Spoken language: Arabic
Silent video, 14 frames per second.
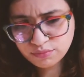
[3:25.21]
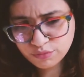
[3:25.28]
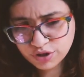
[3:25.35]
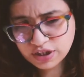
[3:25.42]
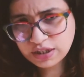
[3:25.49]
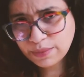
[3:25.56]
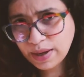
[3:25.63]

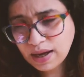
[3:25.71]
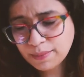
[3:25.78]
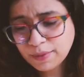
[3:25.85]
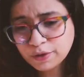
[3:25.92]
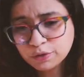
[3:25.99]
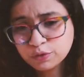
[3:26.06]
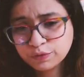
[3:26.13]
مستواها
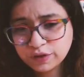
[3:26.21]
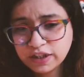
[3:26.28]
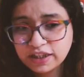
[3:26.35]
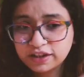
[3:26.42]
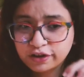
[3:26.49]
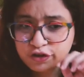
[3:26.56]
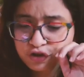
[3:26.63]
برضو في
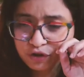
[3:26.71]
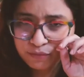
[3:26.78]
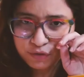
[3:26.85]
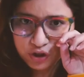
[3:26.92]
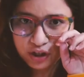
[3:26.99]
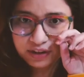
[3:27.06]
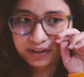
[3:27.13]
النشر
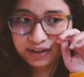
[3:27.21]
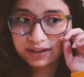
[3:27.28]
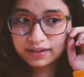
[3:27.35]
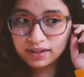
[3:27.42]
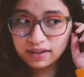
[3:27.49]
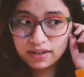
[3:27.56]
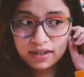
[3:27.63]
مش قد
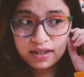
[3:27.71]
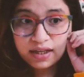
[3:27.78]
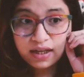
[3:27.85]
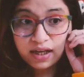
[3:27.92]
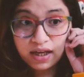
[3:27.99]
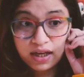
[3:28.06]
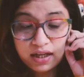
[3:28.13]
كده
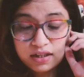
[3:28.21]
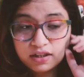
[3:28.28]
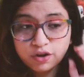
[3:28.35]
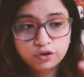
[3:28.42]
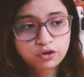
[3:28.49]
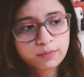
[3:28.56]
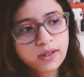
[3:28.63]

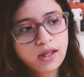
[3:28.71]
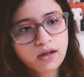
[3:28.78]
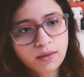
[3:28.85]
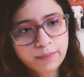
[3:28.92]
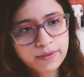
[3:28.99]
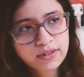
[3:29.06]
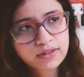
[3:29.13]
الكتب
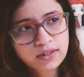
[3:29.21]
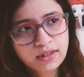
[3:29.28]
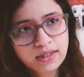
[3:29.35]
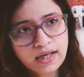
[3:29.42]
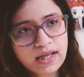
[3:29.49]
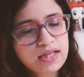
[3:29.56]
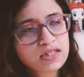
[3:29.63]
العربية
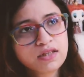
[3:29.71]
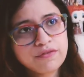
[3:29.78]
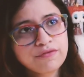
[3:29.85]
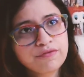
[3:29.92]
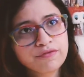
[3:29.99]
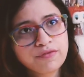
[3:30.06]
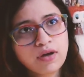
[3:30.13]

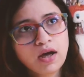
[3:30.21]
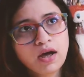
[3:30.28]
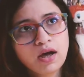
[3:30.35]
للأسف